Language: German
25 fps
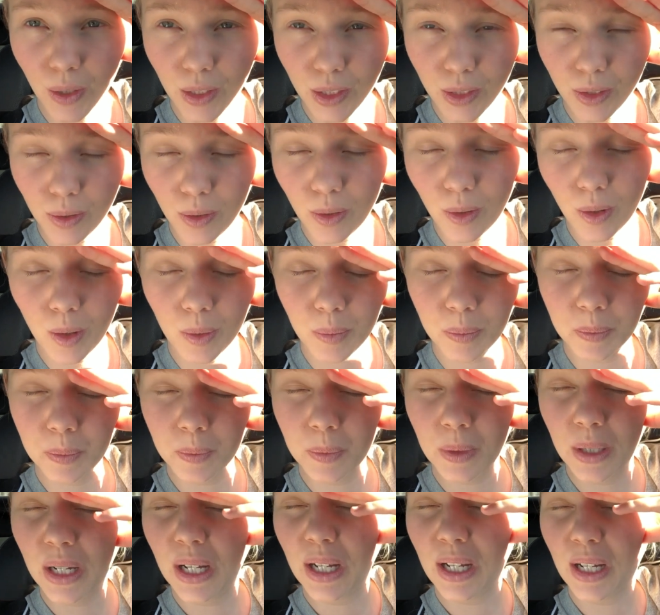Heute
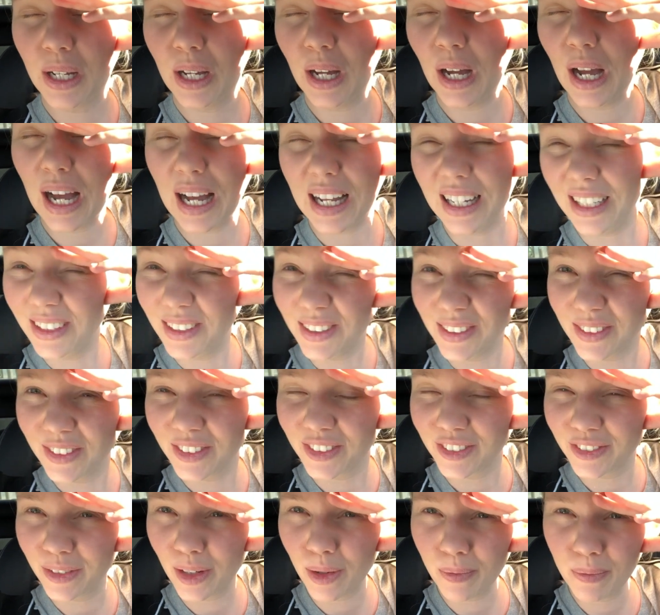kommen alle,
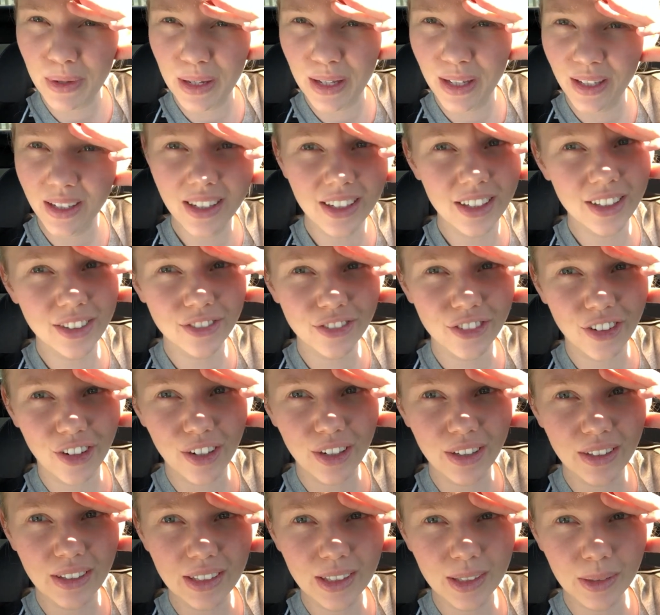Familie,
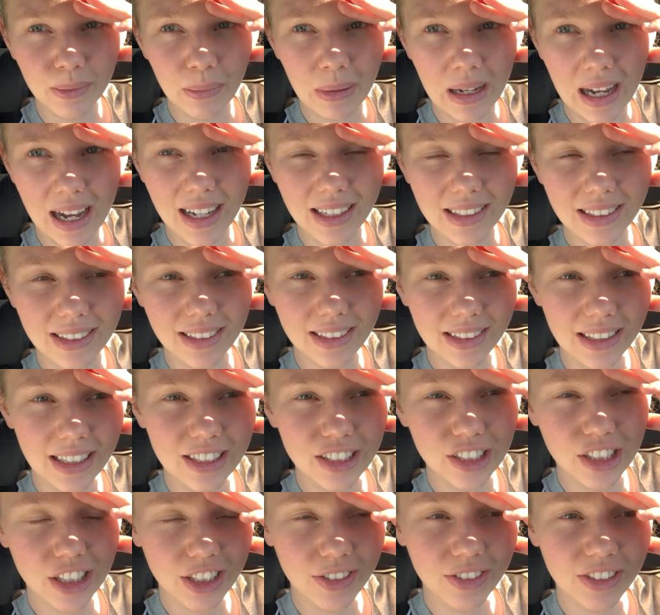Freunde, Partner.
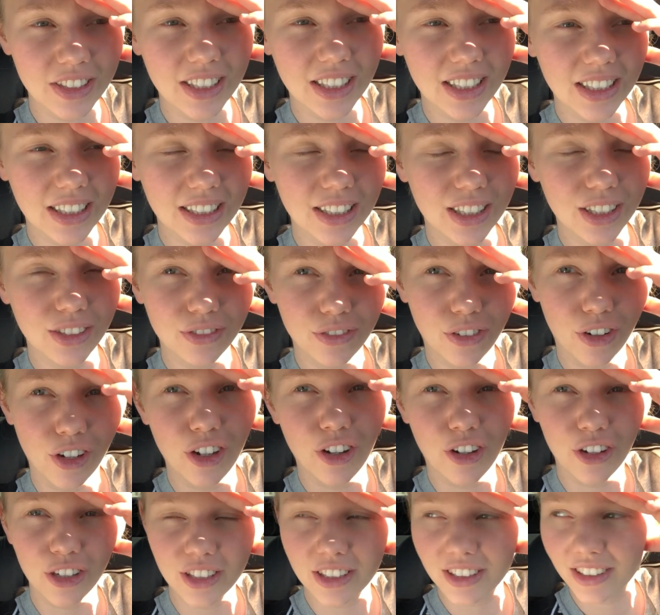Also es wird richtig
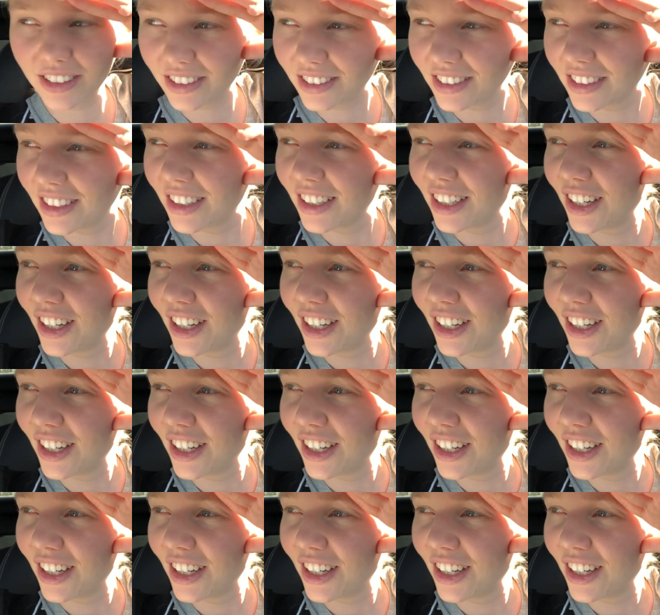voll heute.